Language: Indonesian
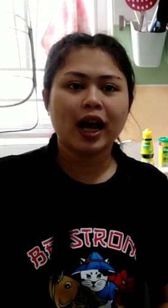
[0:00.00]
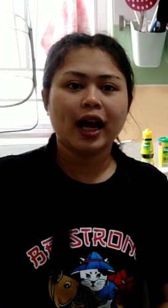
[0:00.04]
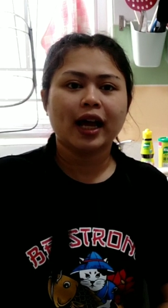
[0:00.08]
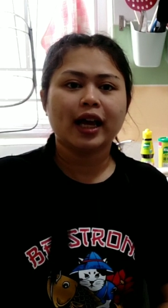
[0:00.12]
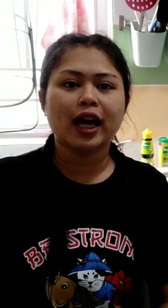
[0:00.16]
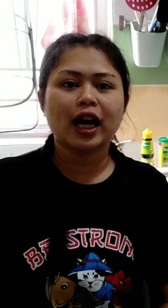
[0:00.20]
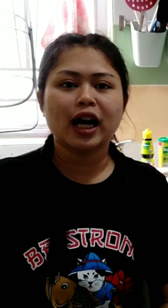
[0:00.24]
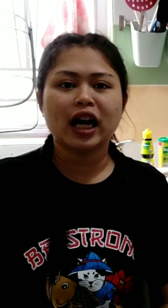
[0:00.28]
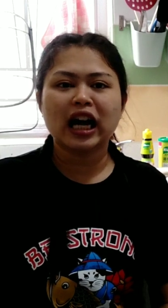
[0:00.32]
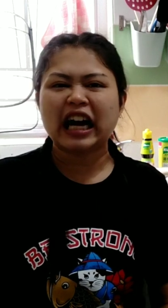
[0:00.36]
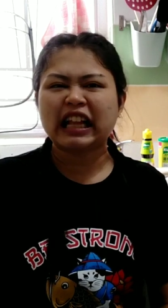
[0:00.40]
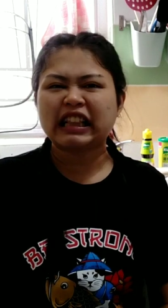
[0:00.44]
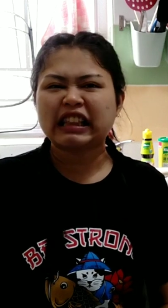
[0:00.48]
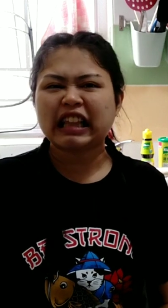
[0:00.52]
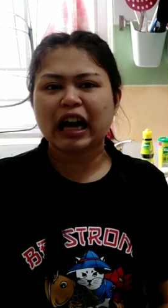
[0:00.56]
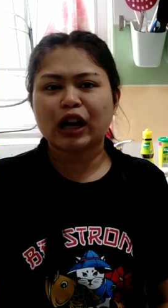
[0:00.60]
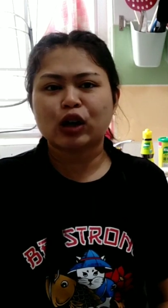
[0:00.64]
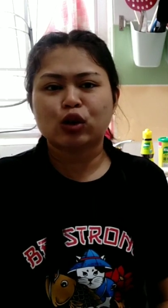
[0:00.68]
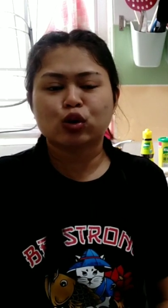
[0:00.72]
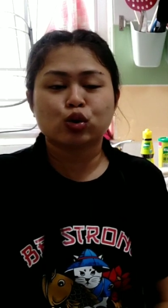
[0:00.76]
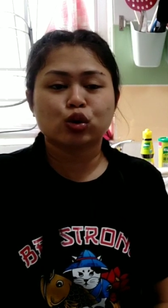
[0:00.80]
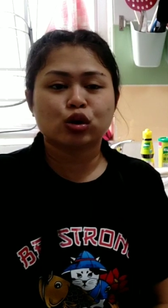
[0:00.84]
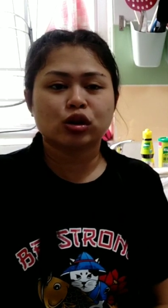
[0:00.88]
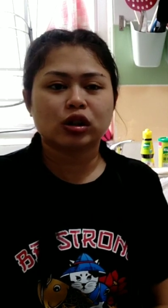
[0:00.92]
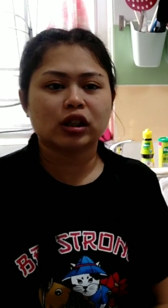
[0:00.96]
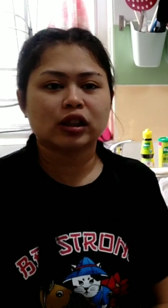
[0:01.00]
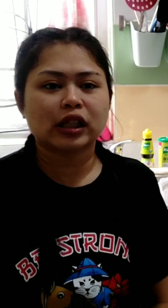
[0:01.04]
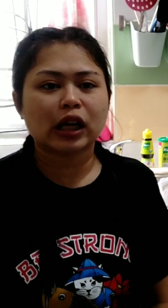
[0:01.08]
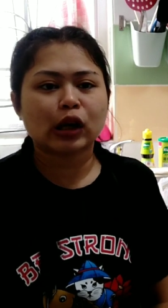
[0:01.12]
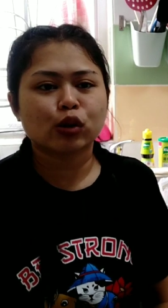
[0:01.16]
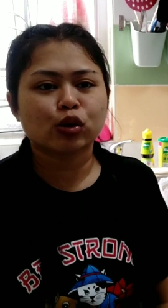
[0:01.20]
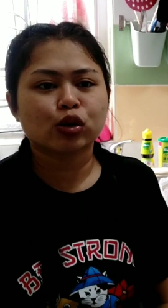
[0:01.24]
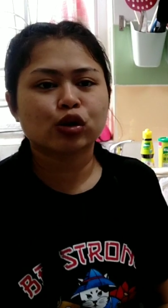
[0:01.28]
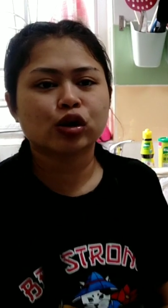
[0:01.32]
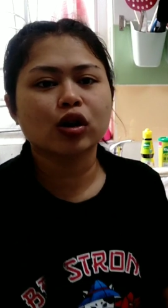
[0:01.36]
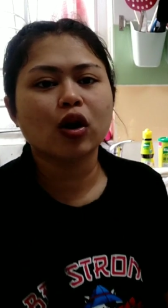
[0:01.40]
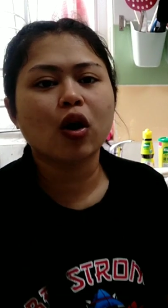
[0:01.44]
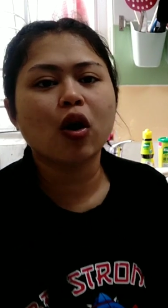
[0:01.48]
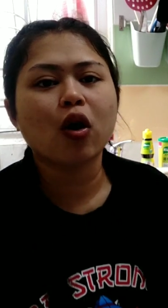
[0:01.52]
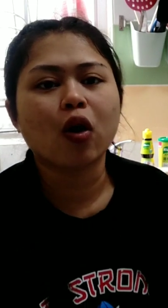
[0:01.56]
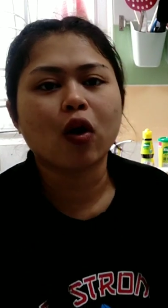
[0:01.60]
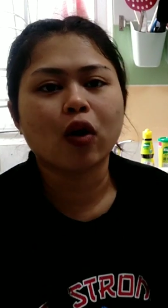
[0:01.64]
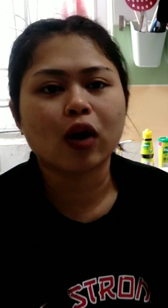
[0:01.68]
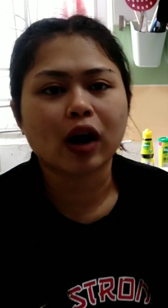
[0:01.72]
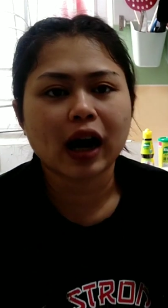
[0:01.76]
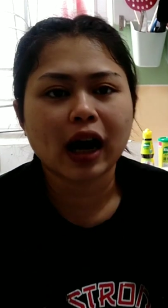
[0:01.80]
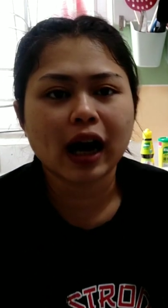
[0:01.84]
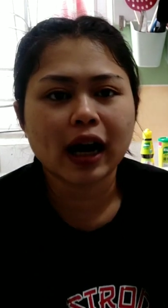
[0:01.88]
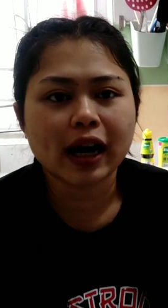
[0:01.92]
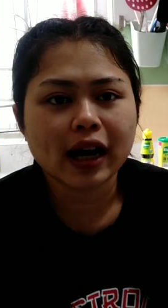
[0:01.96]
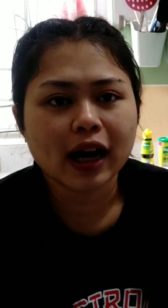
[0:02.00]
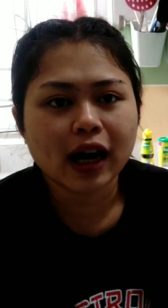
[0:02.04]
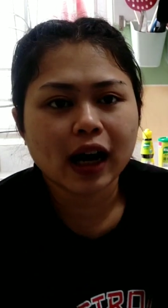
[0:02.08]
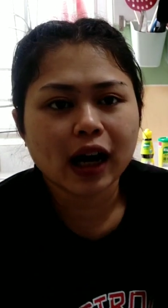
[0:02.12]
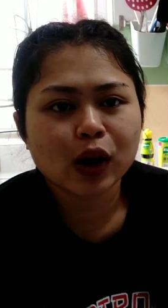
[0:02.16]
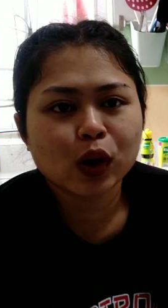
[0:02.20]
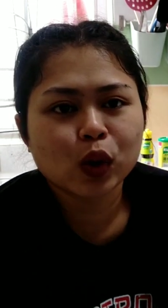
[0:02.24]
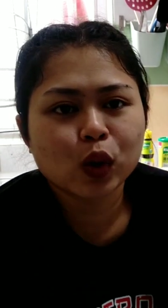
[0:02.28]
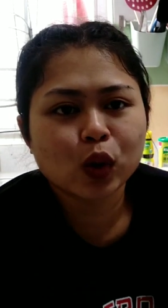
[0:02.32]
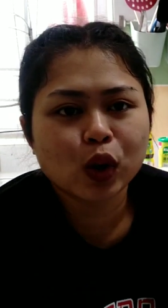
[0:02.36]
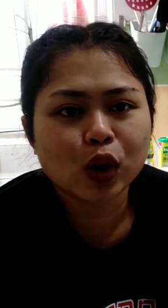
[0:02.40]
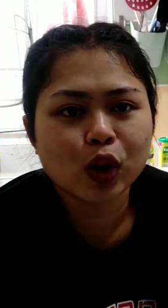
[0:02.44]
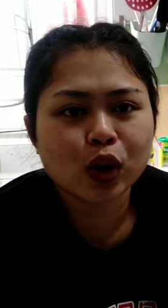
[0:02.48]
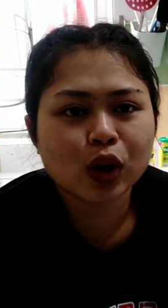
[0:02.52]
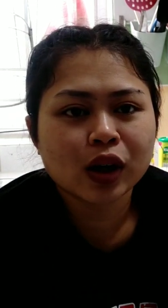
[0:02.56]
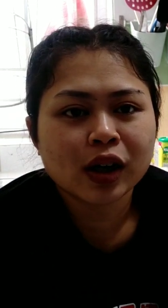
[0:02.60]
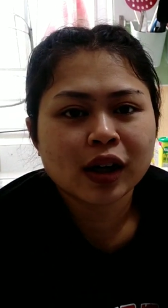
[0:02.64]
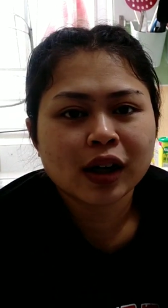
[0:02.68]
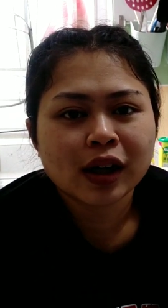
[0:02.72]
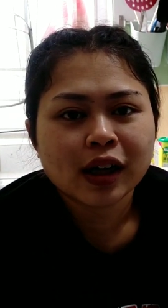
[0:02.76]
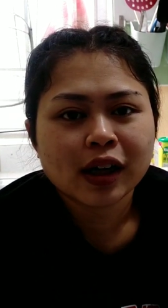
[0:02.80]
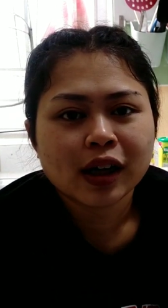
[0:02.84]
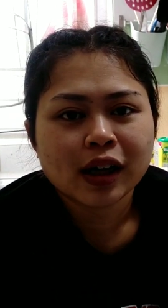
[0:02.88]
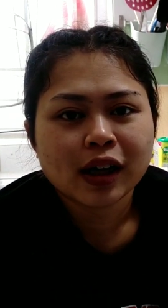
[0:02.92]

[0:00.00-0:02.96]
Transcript: Ya nggak takut sih, takut sih ora ya Kur